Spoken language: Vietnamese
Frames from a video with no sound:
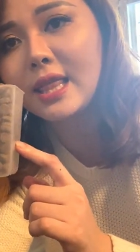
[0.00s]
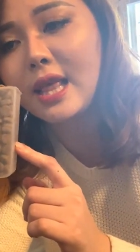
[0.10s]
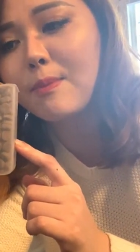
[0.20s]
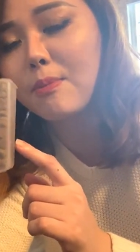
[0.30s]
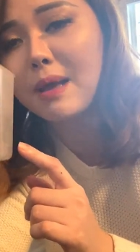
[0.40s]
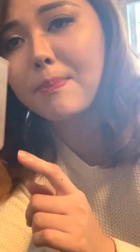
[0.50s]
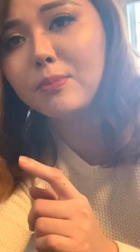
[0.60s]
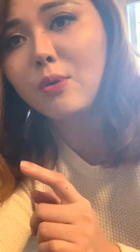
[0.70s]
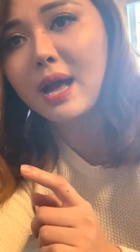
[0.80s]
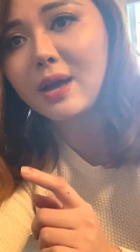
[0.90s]
Đây một cặp
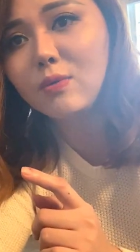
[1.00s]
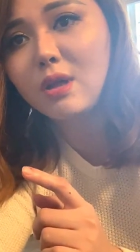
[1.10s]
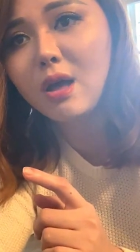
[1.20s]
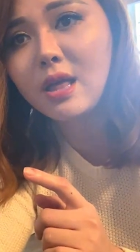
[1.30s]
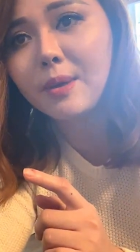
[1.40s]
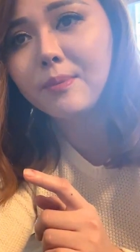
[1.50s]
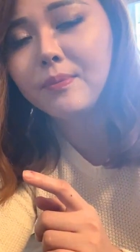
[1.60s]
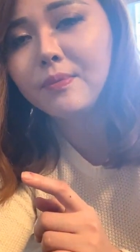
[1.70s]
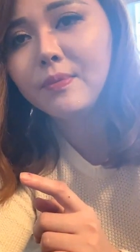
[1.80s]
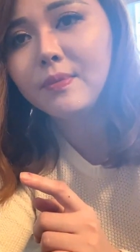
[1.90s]
đồ ăn của nó nè.
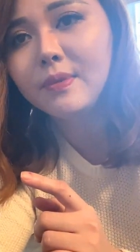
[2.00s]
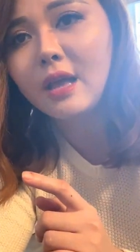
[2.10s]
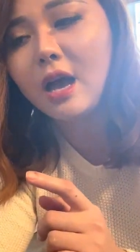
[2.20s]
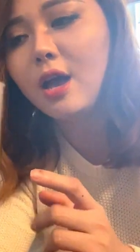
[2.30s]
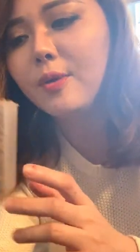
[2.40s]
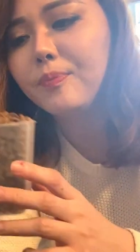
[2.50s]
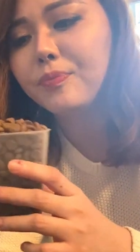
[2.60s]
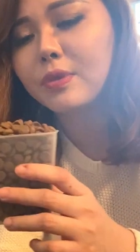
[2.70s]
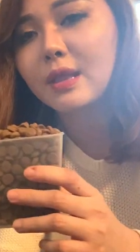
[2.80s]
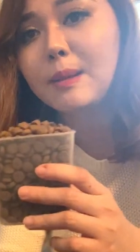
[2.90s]
Đó,
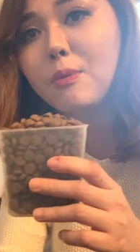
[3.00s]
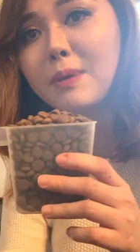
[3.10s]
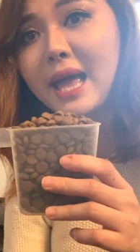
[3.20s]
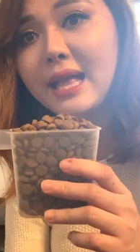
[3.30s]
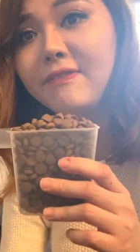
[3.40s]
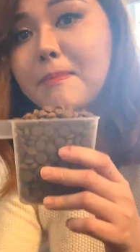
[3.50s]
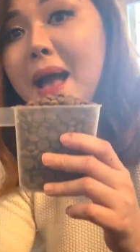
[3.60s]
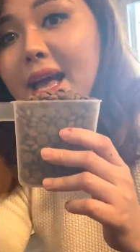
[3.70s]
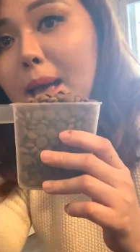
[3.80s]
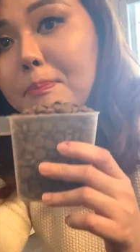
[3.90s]
là một ngày là phải
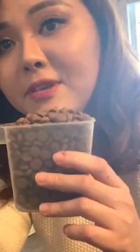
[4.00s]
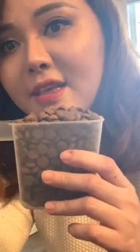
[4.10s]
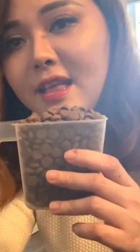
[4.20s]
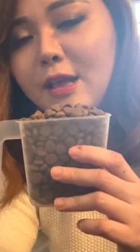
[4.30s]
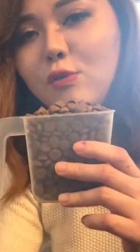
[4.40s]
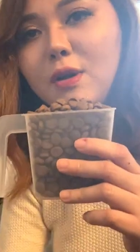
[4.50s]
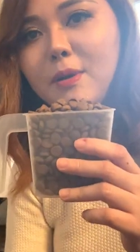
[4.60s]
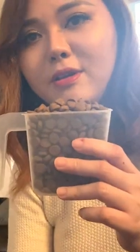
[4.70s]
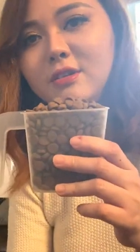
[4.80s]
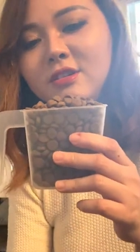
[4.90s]
ba cặp như thế này luôn đó
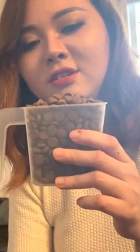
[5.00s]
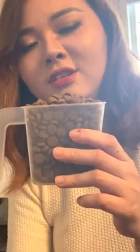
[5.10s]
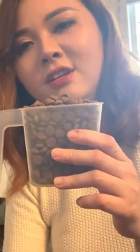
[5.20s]
mọi người.